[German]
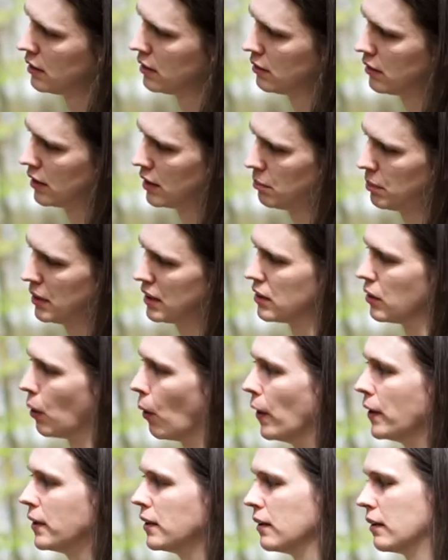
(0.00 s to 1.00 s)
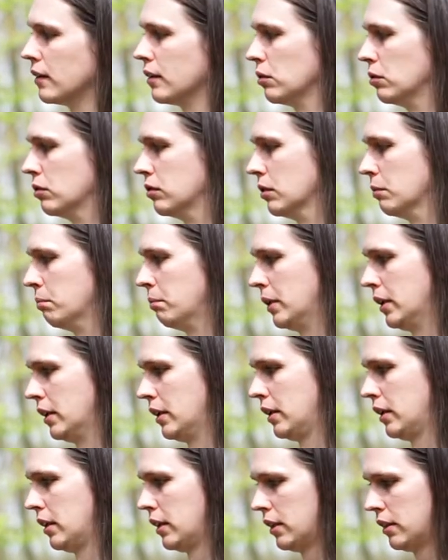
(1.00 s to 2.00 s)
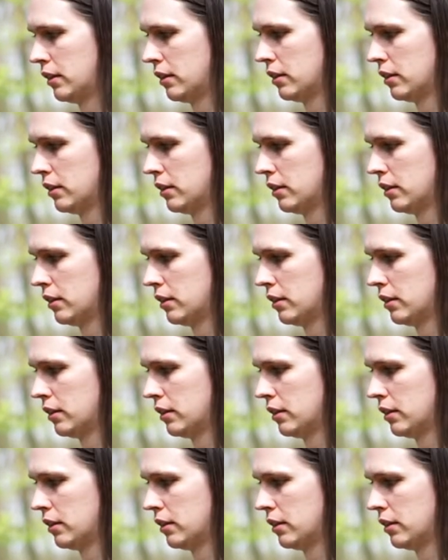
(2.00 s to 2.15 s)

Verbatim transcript: was bedeutest du für mich?